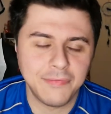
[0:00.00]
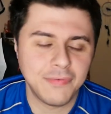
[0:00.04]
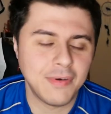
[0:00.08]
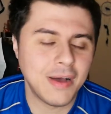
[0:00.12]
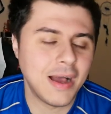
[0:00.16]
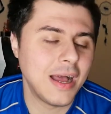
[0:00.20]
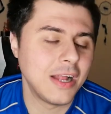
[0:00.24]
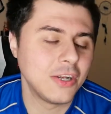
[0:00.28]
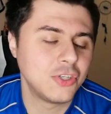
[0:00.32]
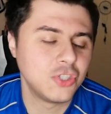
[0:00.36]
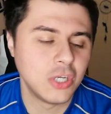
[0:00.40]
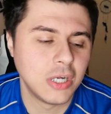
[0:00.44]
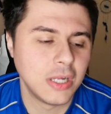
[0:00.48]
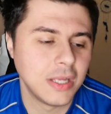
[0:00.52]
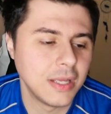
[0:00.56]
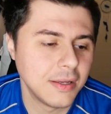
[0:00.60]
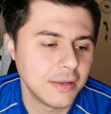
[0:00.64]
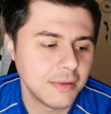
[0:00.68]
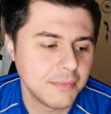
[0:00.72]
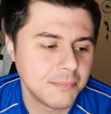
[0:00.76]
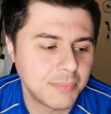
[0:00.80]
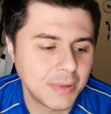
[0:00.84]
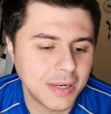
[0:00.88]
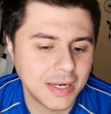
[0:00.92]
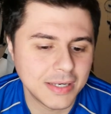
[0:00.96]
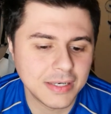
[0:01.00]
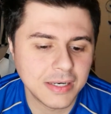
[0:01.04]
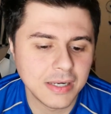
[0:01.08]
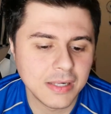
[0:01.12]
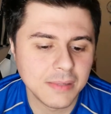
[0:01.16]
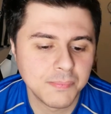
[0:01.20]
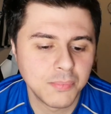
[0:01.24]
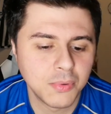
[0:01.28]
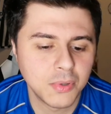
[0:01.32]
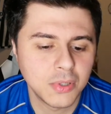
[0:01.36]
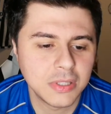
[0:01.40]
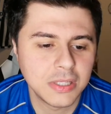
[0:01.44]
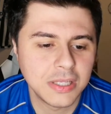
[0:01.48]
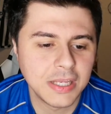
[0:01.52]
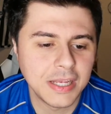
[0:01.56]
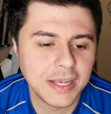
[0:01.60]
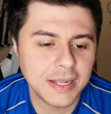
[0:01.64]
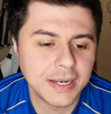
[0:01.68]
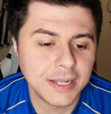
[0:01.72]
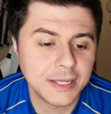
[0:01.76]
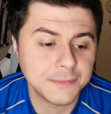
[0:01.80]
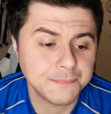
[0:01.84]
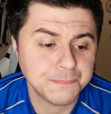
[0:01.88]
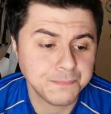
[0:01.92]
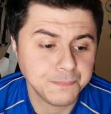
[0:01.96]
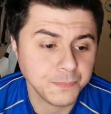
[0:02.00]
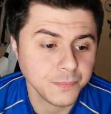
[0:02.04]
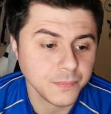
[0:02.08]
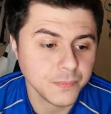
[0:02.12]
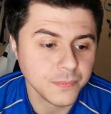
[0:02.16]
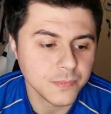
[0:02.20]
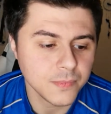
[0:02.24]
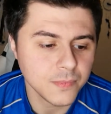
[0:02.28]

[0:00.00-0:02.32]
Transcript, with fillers: facile, parata del portiere,